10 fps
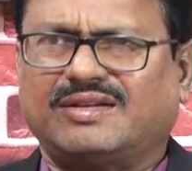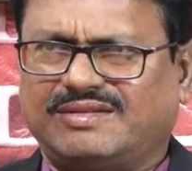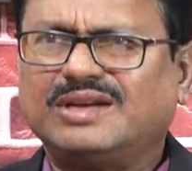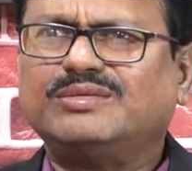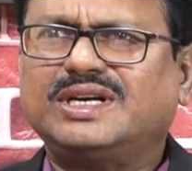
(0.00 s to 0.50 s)

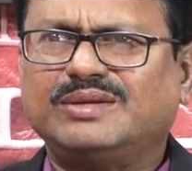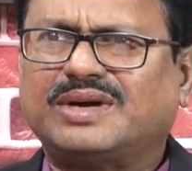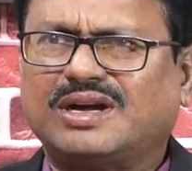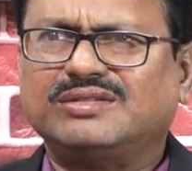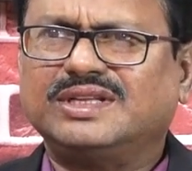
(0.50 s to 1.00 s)
అవైలబిలిటీ
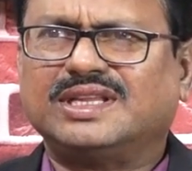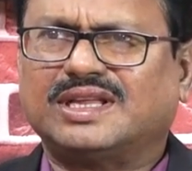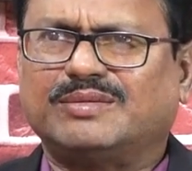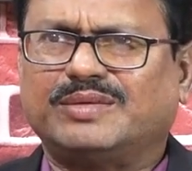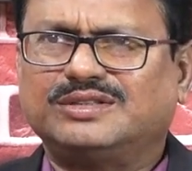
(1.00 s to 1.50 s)
బాగుంది
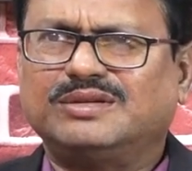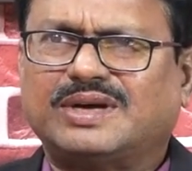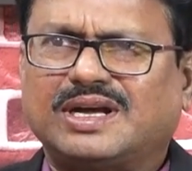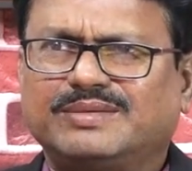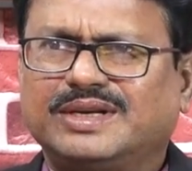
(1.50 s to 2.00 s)
కదా మనుషులు
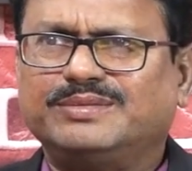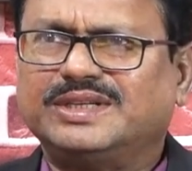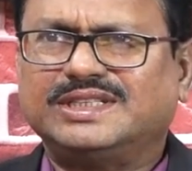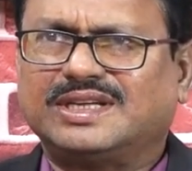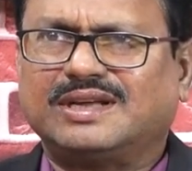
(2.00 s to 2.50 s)
బాగా
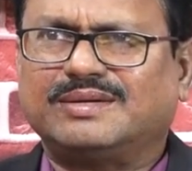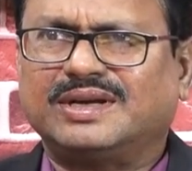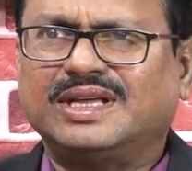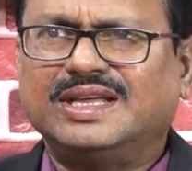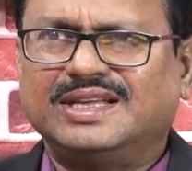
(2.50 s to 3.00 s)
పెరిగిపోయింది
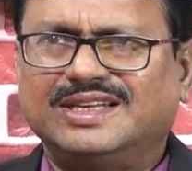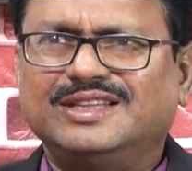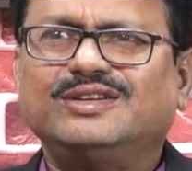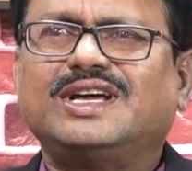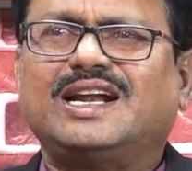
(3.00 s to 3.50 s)
జనాభా
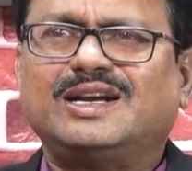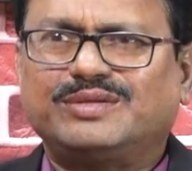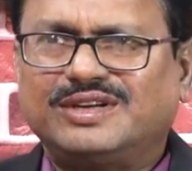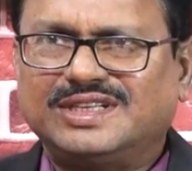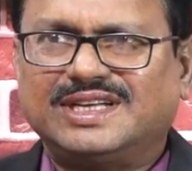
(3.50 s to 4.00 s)
ఎందుకు అలాంటి
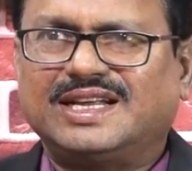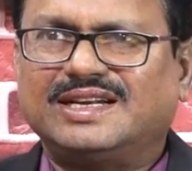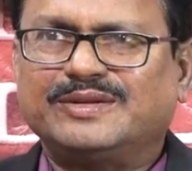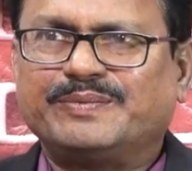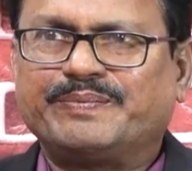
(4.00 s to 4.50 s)
పనులు చేయాలి